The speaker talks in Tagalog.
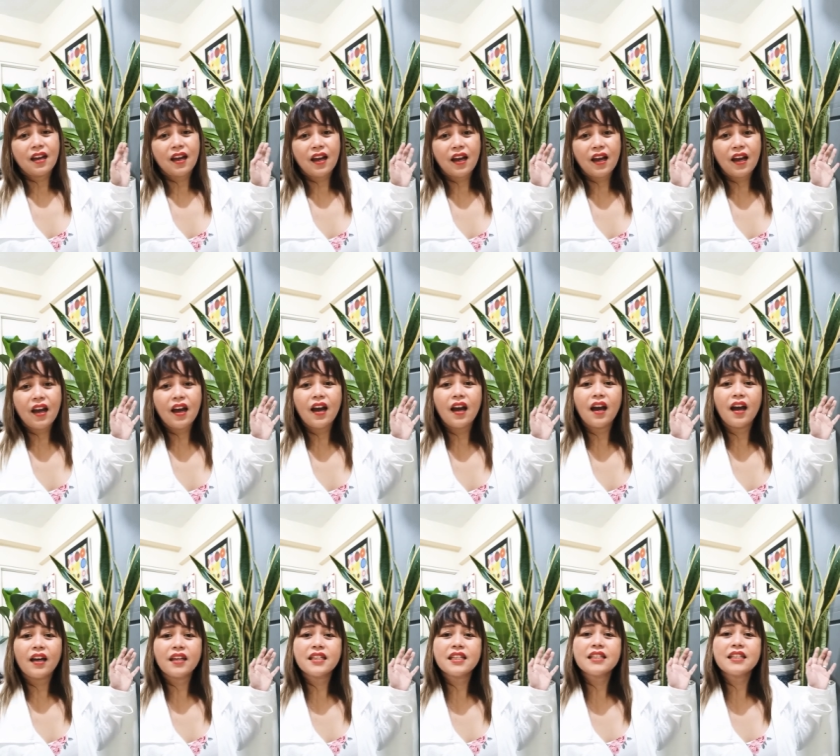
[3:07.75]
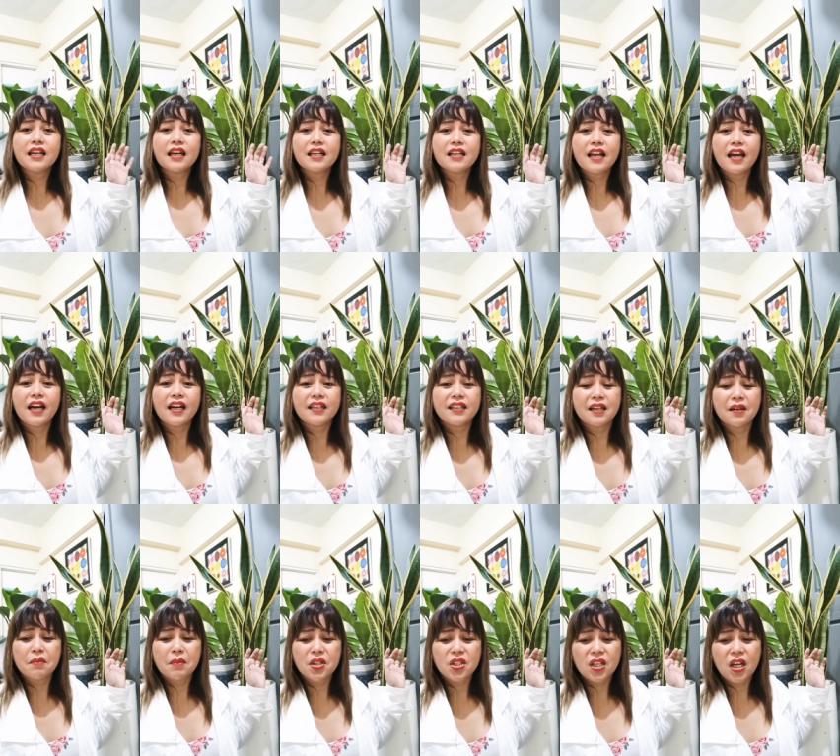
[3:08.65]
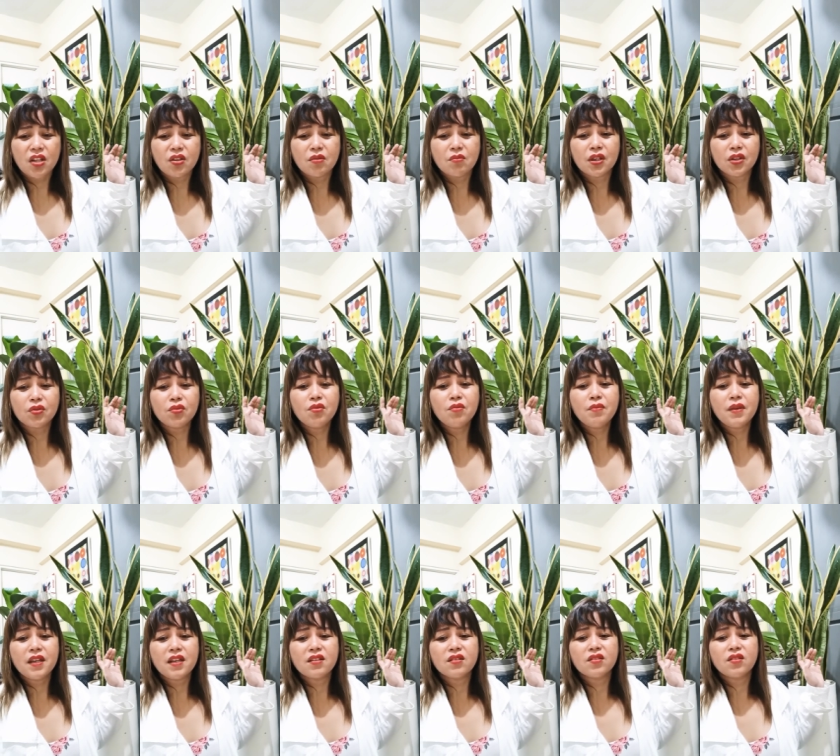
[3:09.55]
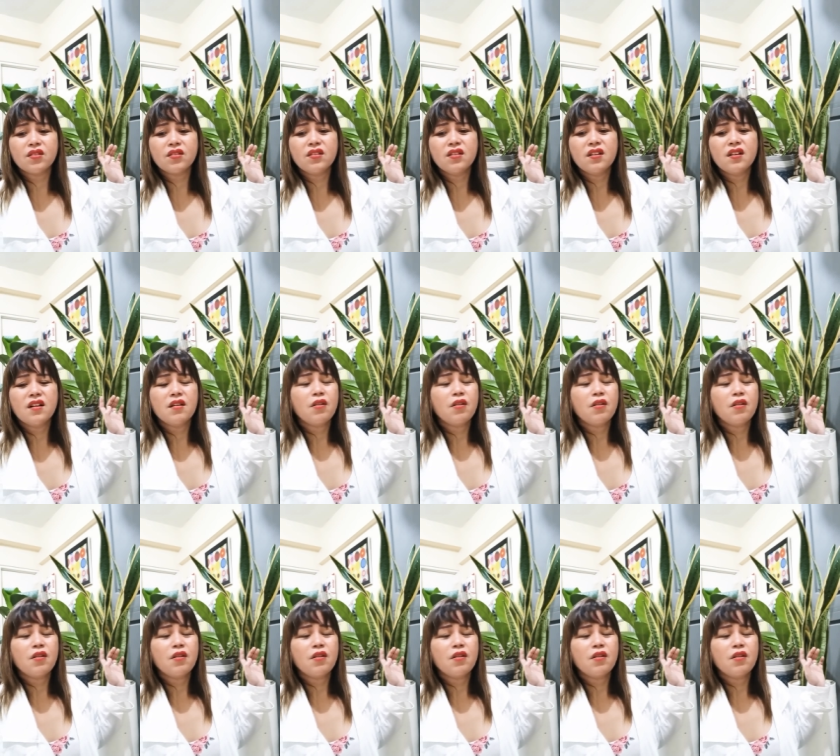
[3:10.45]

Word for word: uh, hindi niya kailangan ng masyadong matubig, no?